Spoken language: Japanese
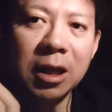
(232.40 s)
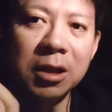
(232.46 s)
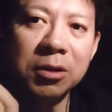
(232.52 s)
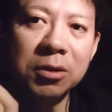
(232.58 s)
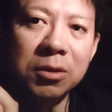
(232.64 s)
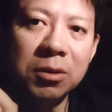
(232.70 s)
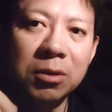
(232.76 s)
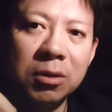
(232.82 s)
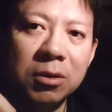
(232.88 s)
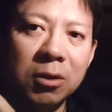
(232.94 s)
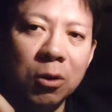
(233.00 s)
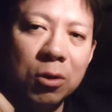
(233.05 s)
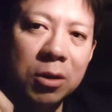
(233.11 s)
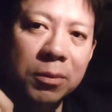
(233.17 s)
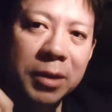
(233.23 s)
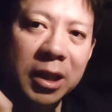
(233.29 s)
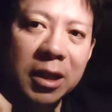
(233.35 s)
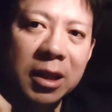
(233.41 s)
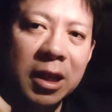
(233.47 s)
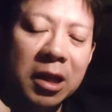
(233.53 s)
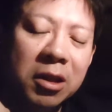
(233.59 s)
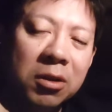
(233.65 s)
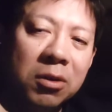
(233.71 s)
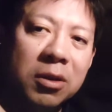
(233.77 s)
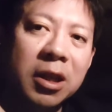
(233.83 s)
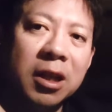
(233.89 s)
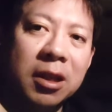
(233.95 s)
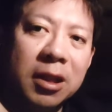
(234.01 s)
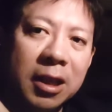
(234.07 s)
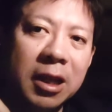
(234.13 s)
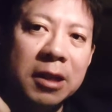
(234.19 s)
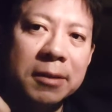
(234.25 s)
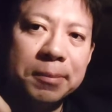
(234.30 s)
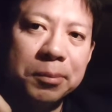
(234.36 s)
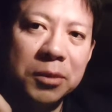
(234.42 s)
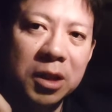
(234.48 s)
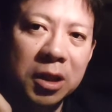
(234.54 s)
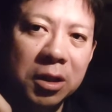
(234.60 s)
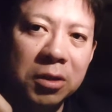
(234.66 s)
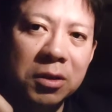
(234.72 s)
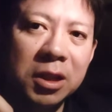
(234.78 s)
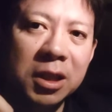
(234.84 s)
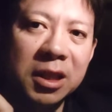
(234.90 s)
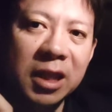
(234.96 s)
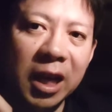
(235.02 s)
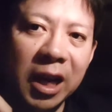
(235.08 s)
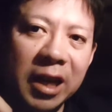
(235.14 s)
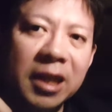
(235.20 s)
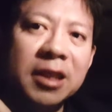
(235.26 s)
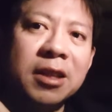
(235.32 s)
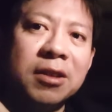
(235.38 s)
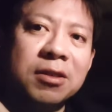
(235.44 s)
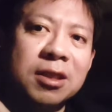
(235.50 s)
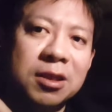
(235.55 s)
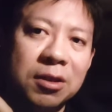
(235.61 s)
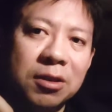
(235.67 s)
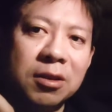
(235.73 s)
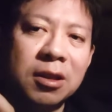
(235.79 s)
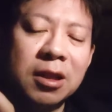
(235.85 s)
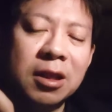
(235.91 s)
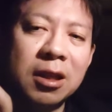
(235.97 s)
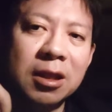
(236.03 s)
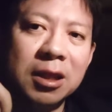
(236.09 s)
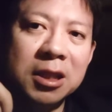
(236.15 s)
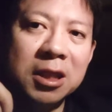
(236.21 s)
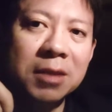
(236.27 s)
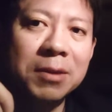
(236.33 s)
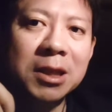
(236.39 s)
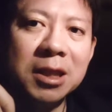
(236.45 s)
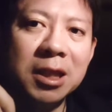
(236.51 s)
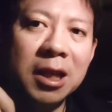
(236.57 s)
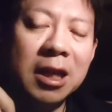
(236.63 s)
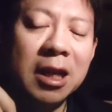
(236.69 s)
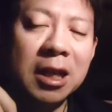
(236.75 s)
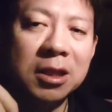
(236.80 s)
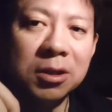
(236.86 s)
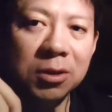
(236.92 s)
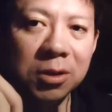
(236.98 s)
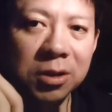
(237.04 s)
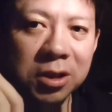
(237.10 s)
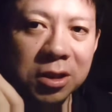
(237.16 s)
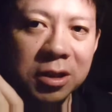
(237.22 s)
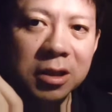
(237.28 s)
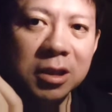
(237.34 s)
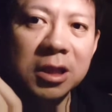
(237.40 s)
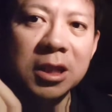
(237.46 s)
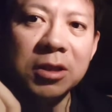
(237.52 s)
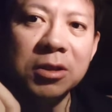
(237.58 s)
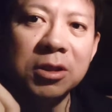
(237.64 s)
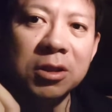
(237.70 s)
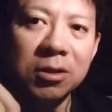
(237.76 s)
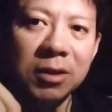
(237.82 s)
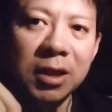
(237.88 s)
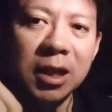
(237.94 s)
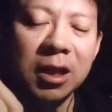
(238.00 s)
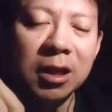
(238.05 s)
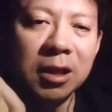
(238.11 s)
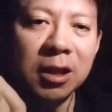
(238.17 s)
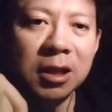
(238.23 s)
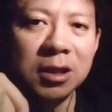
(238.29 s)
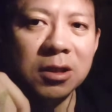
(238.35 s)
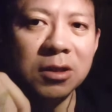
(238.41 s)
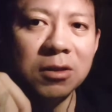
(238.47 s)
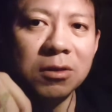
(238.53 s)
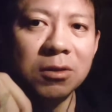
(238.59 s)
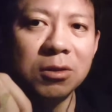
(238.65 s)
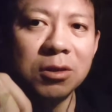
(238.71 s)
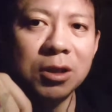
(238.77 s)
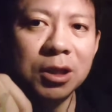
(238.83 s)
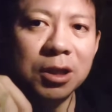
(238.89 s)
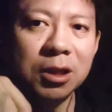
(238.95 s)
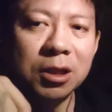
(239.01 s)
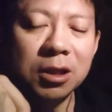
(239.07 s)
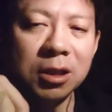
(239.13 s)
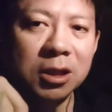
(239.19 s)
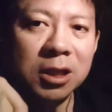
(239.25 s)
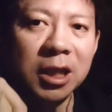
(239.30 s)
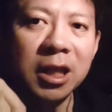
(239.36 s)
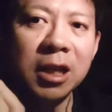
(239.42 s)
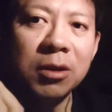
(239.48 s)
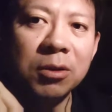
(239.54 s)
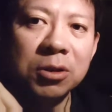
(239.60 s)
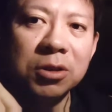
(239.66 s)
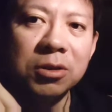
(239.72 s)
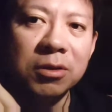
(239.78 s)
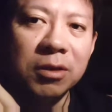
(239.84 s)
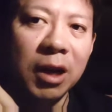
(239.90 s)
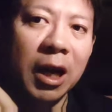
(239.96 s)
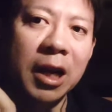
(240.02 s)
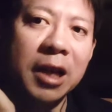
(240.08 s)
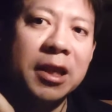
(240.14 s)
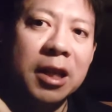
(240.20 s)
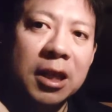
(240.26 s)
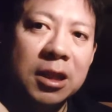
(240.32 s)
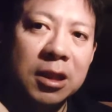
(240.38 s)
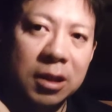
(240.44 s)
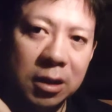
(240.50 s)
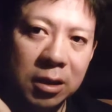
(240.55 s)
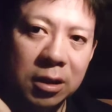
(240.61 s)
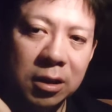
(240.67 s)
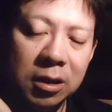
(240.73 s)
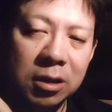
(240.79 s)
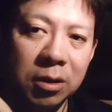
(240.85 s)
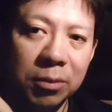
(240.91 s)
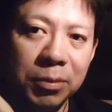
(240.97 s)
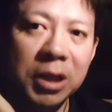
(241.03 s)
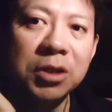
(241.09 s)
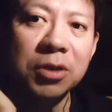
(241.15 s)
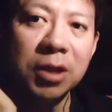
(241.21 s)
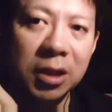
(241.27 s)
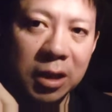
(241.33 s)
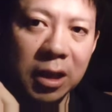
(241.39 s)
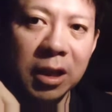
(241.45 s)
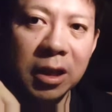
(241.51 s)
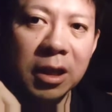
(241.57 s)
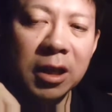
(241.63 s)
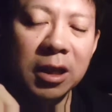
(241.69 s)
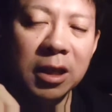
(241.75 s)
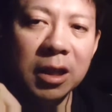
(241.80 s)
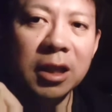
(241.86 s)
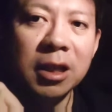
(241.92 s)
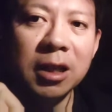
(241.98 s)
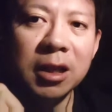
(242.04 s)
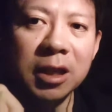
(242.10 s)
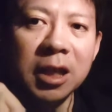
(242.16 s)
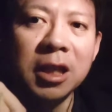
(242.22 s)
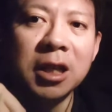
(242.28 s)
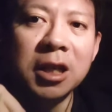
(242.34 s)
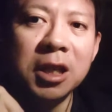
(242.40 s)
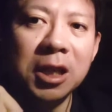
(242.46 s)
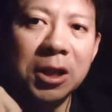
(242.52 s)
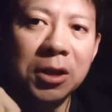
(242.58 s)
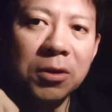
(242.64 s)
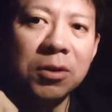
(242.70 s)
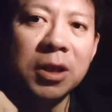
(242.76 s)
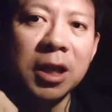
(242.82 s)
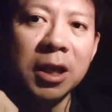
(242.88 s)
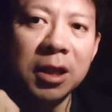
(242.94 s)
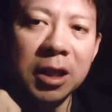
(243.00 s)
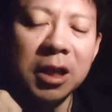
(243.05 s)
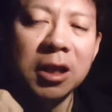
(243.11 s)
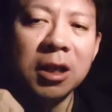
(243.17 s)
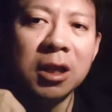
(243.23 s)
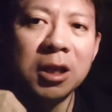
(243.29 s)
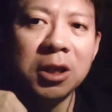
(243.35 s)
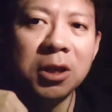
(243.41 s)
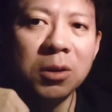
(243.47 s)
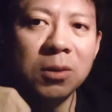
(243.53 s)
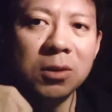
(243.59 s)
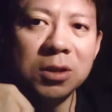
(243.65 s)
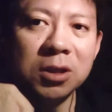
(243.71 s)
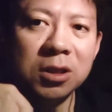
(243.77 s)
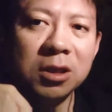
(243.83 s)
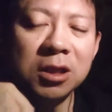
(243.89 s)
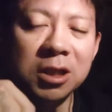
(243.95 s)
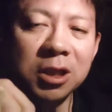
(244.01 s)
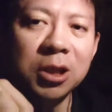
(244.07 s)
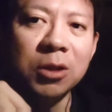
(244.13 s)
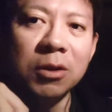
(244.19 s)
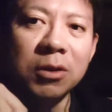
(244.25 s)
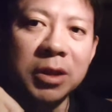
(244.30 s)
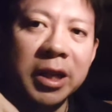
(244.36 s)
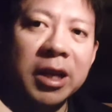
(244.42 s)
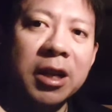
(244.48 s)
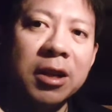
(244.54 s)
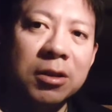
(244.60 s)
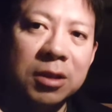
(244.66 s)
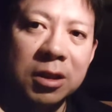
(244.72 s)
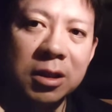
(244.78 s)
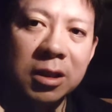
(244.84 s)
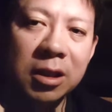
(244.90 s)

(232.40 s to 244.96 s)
あのー、国民皆保険で医療費って払ってるんですよ。ちなみに生活保護受給者の人は、その、社会保障費は払ってないです。それ免除なんで。えー、で、医療券で標準治療を受けられるんで